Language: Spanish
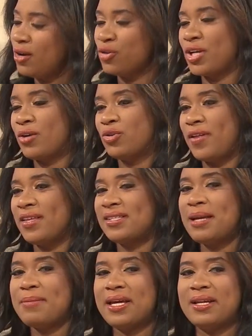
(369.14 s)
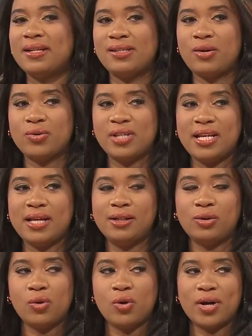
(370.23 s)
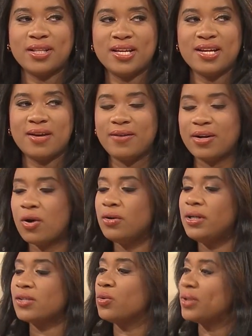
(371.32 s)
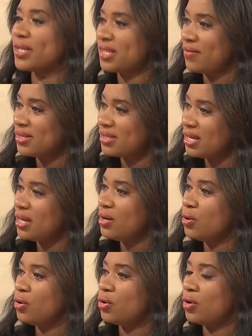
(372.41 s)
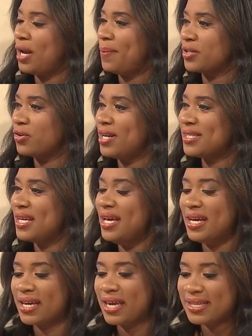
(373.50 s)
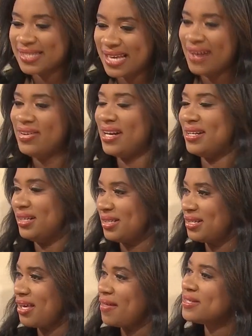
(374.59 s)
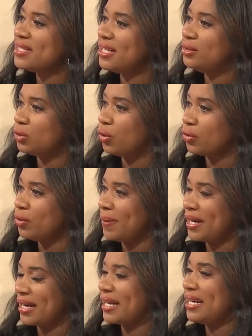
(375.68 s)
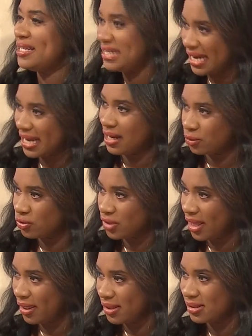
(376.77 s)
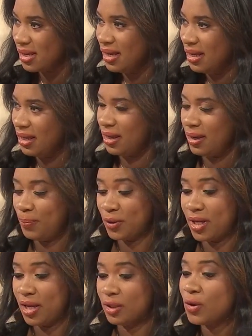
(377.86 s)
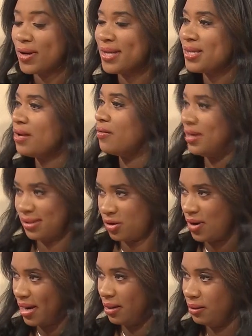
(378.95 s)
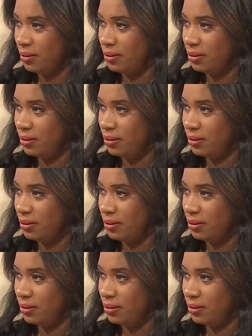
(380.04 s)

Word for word: O sea que ustedes también se auxilian de todo lo que tiene que ver con las juntas de vecinos, con las personas que saben las necesidades del entorno para que le lleguen a ustedes, eh, porque esto es a nivel nacional.